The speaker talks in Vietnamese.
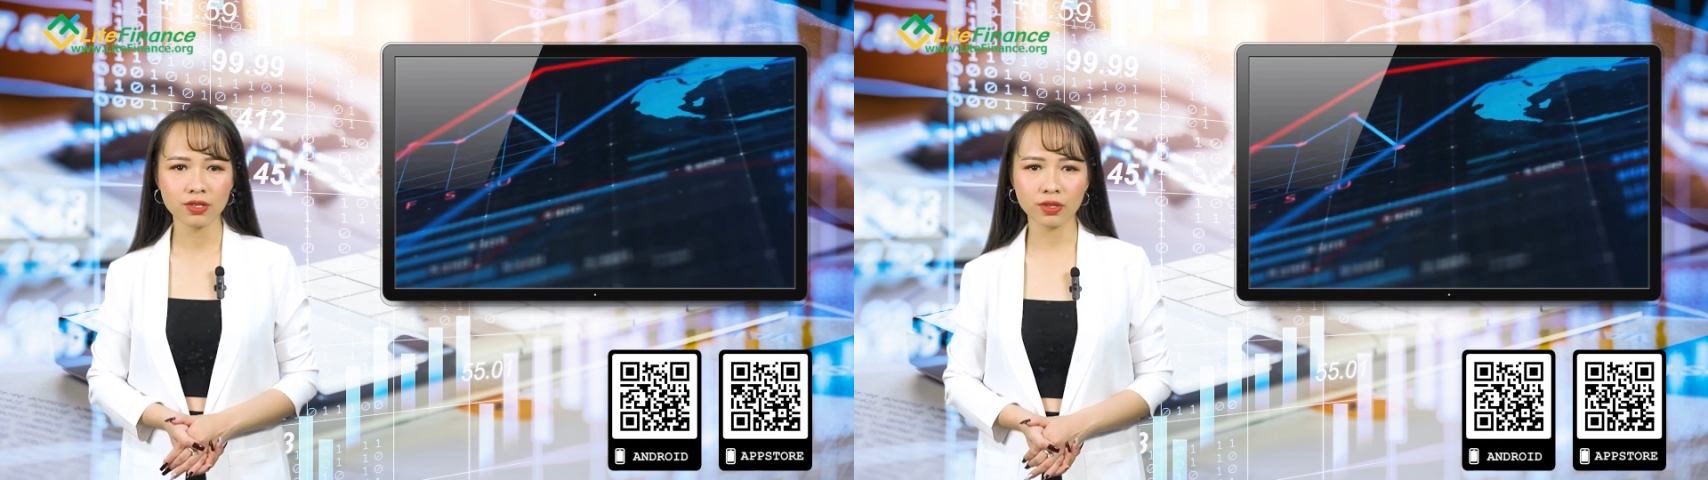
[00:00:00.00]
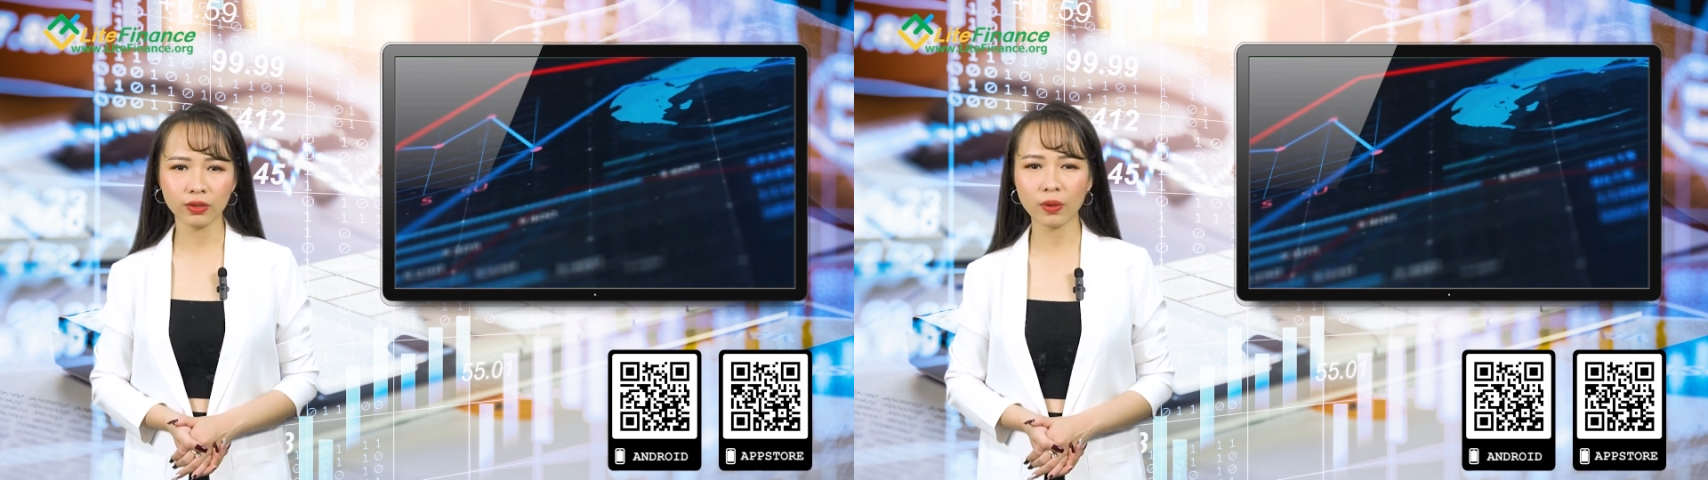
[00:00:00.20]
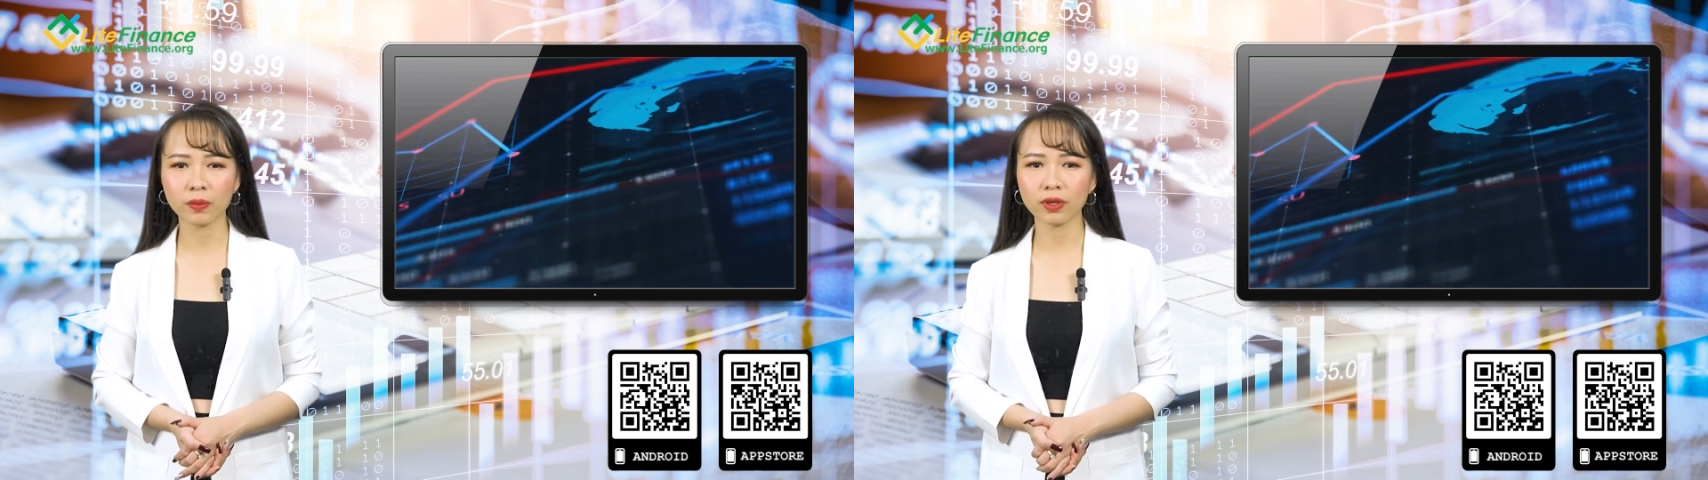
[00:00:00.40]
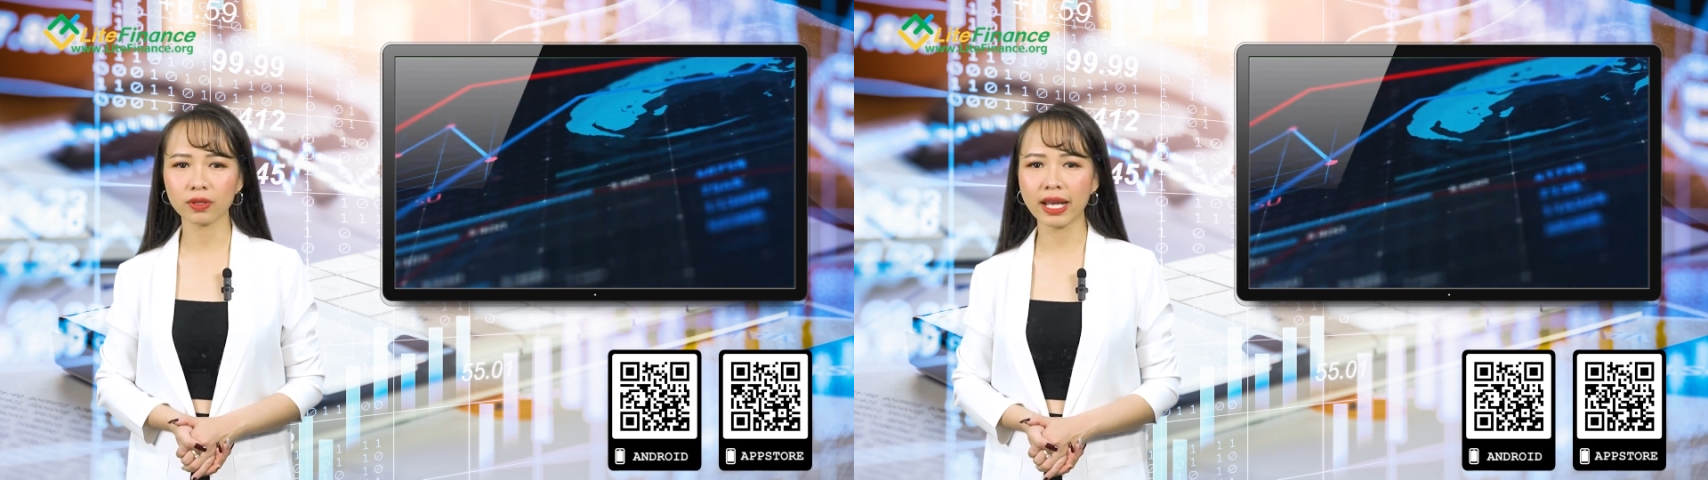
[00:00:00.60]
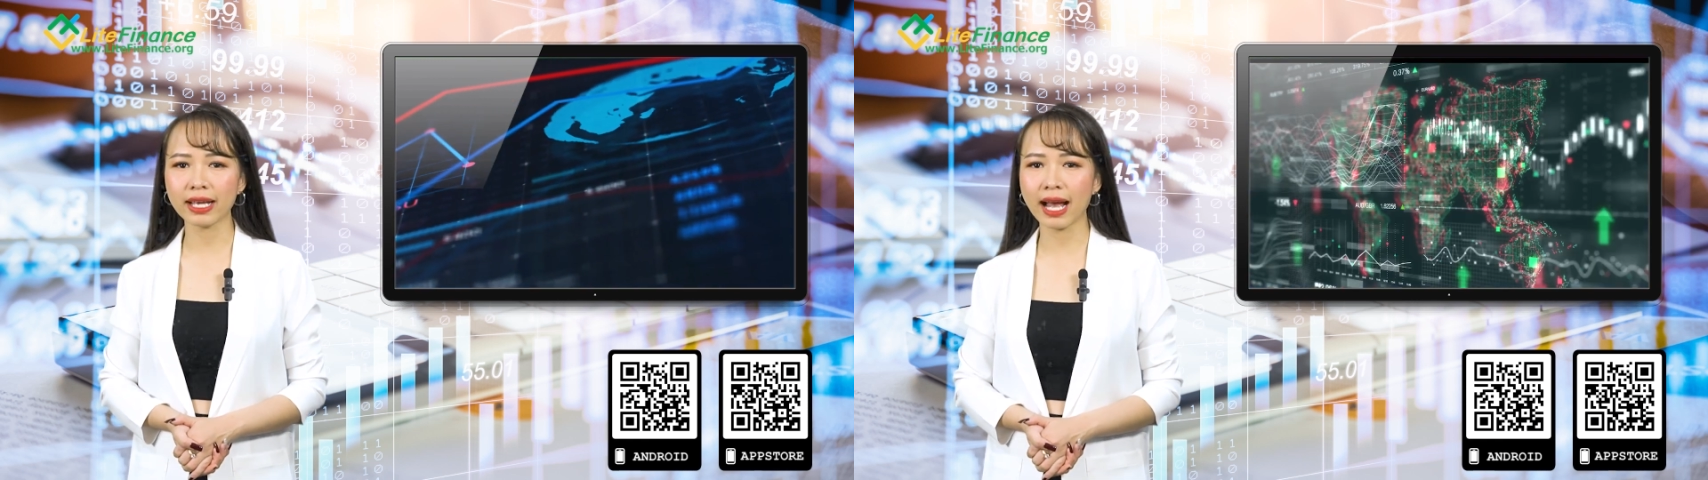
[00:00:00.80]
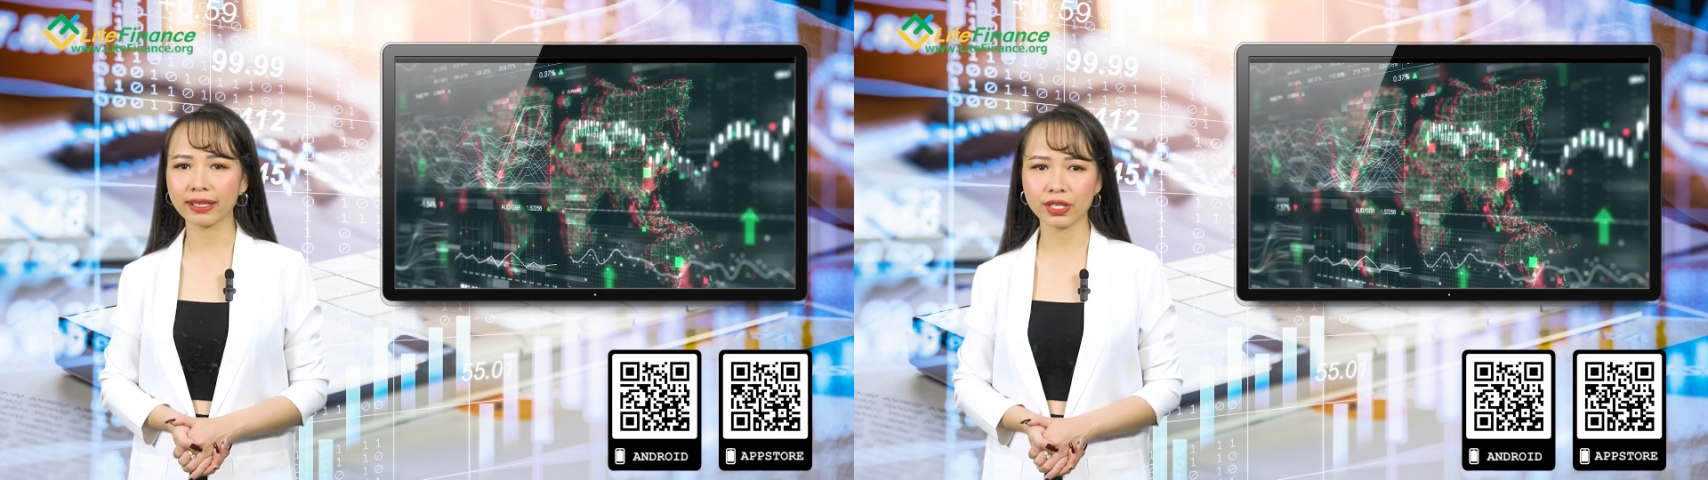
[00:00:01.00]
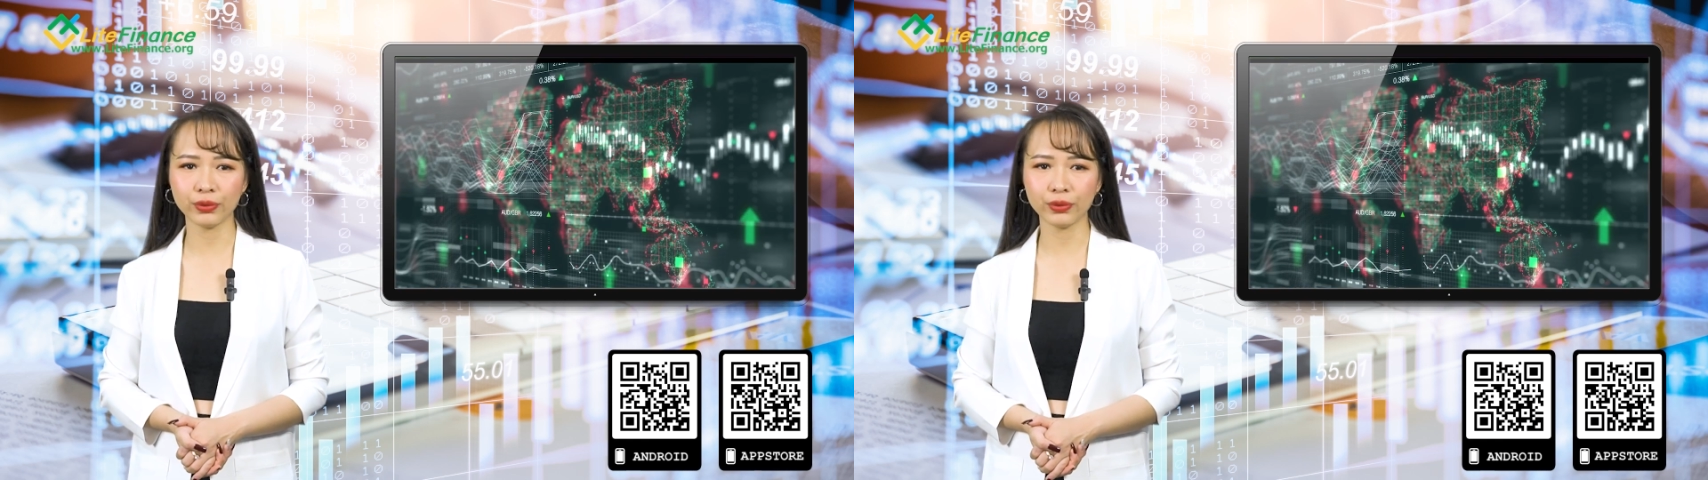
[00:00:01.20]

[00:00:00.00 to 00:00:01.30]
sử dụng để hạn